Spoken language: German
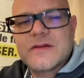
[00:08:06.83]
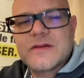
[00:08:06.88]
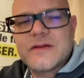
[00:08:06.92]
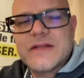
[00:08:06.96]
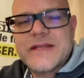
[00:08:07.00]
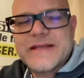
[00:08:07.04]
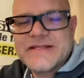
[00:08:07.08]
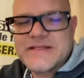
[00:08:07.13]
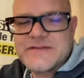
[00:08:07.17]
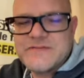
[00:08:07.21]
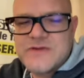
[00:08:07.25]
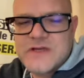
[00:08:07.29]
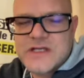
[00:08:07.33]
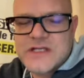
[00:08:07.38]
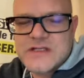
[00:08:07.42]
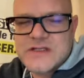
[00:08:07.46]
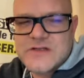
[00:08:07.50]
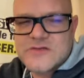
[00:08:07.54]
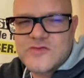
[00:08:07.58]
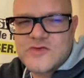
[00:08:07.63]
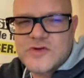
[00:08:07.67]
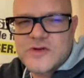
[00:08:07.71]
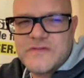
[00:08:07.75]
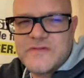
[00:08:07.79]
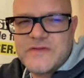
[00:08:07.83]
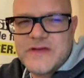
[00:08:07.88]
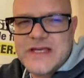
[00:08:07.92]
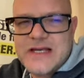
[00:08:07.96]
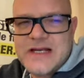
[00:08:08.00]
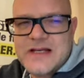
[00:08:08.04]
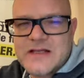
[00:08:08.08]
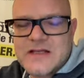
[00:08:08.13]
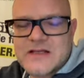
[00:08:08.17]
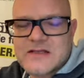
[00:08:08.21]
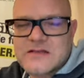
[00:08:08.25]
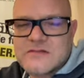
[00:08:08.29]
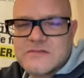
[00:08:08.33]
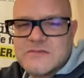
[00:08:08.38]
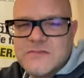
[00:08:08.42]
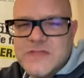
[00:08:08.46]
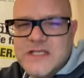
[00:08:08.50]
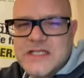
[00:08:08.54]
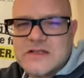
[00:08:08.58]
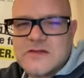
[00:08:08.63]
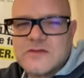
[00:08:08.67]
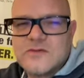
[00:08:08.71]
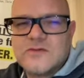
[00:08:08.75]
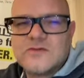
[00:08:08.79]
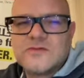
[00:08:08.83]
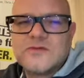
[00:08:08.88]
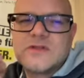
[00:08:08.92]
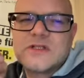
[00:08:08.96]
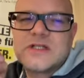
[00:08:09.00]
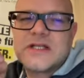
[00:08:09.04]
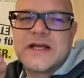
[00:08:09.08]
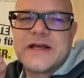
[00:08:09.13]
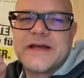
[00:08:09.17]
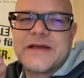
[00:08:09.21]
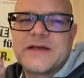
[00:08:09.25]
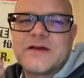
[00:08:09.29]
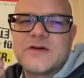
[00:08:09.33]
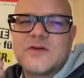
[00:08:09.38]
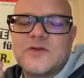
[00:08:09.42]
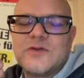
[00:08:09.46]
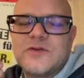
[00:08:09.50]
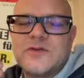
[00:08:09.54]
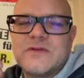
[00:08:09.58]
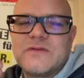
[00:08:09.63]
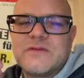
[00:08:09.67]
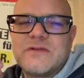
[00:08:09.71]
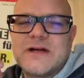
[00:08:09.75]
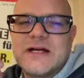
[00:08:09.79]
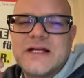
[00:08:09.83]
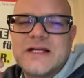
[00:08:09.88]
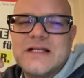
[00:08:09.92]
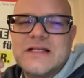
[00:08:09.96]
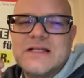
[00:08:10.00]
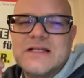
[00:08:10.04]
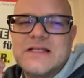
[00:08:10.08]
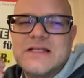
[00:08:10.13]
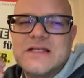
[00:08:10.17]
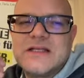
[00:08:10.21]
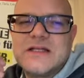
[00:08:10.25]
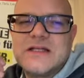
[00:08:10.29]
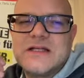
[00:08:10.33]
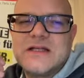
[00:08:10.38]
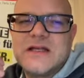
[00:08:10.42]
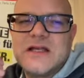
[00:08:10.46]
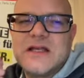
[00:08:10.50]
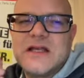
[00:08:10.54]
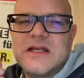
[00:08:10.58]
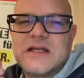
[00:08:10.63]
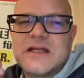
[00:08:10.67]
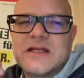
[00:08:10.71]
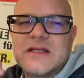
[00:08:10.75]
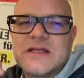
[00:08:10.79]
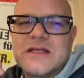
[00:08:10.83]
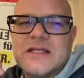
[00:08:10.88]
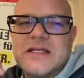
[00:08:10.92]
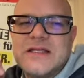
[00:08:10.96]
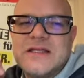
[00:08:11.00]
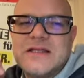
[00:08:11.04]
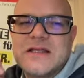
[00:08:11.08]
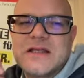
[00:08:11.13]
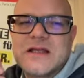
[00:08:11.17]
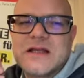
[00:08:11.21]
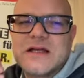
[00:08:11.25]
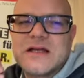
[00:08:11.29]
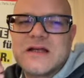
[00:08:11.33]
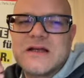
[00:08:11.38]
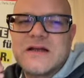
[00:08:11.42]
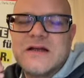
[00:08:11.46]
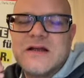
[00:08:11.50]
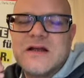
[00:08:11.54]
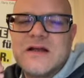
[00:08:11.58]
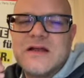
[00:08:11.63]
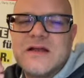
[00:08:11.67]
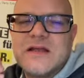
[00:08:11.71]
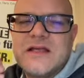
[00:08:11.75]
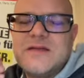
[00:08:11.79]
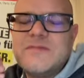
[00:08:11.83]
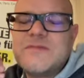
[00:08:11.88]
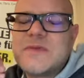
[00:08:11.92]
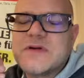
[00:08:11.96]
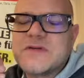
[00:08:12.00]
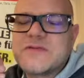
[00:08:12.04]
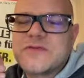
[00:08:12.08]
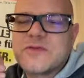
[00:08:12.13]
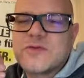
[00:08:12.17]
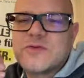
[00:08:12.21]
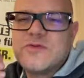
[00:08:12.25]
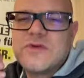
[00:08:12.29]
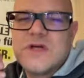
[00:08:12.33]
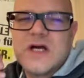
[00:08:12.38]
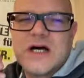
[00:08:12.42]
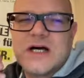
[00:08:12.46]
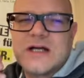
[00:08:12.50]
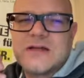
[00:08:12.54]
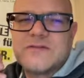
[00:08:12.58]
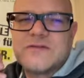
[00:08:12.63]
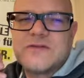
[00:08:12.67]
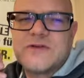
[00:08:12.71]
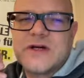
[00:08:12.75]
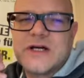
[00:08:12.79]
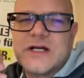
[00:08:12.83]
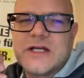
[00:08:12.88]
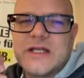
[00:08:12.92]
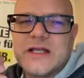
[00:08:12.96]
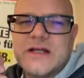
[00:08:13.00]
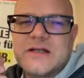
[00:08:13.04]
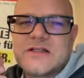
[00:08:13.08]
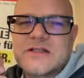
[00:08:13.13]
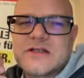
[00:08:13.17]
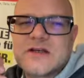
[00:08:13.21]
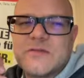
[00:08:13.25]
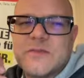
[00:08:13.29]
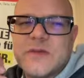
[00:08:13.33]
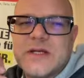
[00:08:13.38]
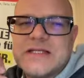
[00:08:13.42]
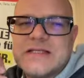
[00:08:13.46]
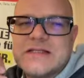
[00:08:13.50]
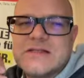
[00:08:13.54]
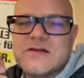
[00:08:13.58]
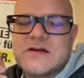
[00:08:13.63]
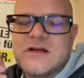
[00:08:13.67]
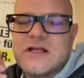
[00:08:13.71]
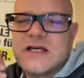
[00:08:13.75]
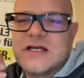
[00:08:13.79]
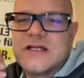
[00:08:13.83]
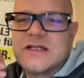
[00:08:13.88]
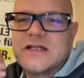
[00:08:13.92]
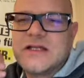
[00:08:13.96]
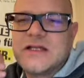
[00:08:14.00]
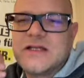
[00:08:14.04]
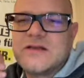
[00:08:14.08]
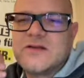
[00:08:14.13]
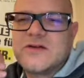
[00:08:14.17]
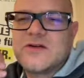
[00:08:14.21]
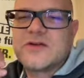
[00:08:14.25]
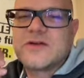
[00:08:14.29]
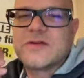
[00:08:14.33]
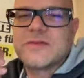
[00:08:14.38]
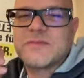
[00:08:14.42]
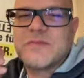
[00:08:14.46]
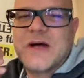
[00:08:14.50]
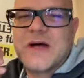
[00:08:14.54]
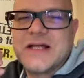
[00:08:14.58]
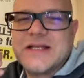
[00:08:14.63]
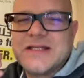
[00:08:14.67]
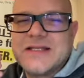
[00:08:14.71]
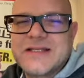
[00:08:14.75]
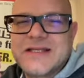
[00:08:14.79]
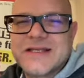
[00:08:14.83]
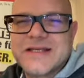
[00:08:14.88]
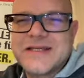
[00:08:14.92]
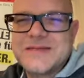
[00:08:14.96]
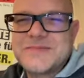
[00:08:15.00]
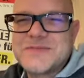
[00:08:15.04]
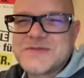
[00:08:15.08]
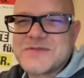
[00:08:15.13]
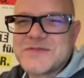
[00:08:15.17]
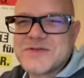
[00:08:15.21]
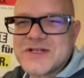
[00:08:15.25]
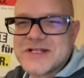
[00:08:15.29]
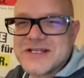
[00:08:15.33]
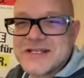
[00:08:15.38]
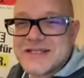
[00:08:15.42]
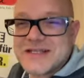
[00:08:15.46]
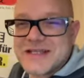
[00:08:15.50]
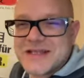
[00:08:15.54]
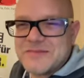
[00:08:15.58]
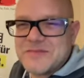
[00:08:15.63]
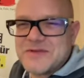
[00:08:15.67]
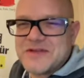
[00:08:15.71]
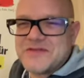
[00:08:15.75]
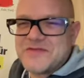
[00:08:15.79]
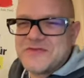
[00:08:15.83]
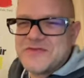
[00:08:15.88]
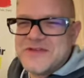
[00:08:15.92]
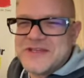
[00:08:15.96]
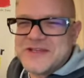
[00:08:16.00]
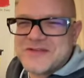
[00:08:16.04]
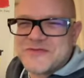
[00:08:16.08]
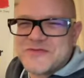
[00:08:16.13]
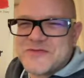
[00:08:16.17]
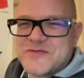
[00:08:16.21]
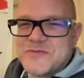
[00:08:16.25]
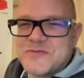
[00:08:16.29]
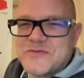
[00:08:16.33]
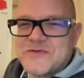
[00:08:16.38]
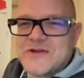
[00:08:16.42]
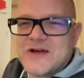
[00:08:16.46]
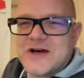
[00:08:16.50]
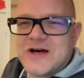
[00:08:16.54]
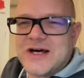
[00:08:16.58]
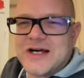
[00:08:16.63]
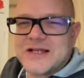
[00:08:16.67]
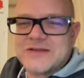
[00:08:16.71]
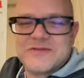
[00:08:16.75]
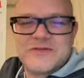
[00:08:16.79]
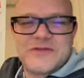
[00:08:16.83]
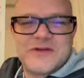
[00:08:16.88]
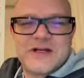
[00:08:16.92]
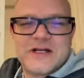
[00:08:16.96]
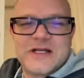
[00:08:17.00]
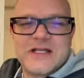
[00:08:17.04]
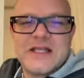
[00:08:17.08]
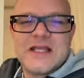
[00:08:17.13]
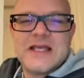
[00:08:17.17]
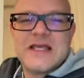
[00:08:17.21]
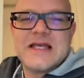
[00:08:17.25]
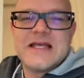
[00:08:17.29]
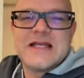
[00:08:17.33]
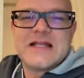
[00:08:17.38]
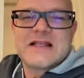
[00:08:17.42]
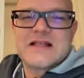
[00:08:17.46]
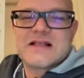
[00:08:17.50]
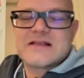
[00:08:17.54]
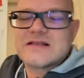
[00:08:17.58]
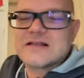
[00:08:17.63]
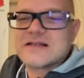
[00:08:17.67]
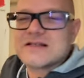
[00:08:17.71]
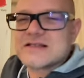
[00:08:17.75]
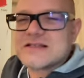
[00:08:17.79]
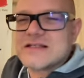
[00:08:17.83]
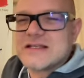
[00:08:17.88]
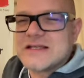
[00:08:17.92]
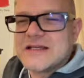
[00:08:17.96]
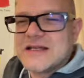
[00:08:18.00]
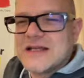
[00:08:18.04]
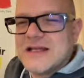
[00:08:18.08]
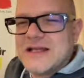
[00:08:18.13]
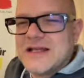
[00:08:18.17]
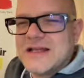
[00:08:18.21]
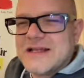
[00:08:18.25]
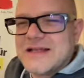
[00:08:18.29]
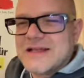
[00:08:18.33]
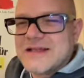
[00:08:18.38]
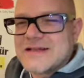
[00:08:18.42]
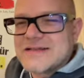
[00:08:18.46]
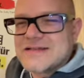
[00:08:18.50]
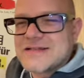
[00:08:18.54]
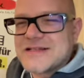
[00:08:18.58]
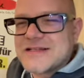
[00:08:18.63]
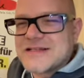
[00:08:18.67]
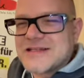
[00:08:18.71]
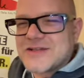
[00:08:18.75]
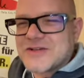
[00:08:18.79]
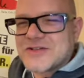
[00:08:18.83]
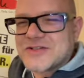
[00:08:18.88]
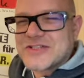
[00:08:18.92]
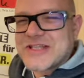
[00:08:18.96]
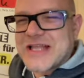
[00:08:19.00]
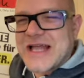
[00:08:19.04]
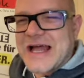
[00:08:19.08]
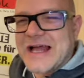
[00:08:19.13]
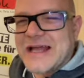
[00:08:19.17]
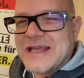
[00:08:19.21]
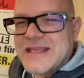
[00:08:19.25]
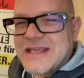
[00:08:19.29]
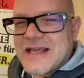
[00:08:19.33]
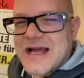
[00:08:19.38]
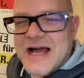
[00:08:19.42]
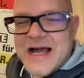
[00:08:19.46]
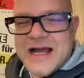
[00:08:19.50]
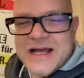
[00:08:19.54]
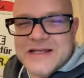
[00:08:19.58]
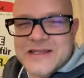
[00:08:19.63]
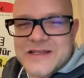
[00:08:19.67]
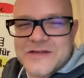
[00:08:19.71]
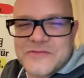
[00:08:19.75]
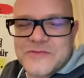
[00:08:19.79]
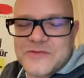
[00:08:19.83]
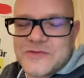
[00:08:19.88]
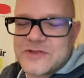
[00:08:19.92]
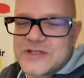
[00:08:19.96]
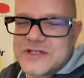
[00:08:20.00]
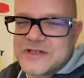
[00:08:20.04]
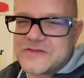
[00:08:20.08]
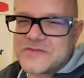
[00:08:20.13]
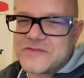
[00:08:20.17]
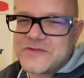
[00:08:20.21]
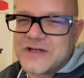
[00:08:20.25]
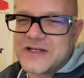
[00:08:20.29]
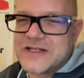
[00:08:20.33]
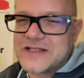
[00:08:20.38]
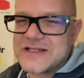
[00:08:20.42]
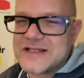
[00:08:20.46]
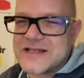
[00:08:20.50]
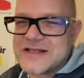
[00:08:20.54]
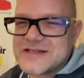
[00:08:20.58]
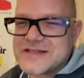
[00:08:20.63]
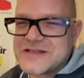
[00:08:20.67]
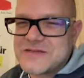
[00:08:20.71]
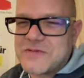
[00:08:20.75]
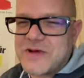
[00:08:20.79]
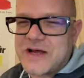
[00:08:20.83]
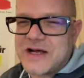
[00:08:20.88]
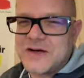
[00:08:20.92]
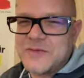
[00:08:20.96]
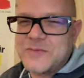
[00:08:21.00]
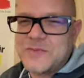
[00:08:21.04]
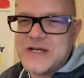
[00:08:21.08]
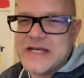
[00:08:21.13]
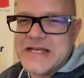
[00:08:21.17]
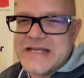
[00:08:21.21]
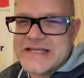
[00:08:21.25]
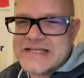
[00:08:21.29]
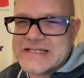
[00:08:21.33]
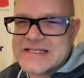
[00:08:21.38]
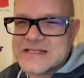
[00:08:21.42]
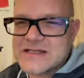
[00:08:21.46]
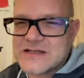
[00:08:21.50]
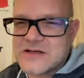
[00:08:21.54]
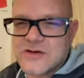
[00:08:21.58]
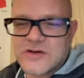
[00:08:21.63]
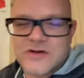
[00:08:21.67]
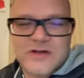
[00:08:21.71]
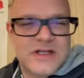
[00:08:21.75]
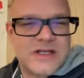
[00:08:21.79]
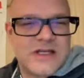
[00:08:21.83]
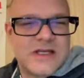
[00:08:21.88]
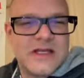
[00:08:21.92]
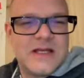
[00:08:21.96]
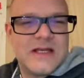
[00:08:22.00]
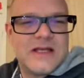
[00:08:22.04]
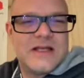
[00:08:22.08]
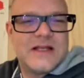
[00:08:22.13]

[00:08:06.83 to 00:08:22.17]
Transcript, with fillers: deswegen so gewählt, also mitunter ein Grund, weil die Kinder immer früher anfangen, ein Instrument zu lernen und manche gibt es wirklich, die mit vier, fünf Jahren anfangen. Das heißt, die sind noch drei Jahre davon entfernt, dass sie überhaupt lesen können.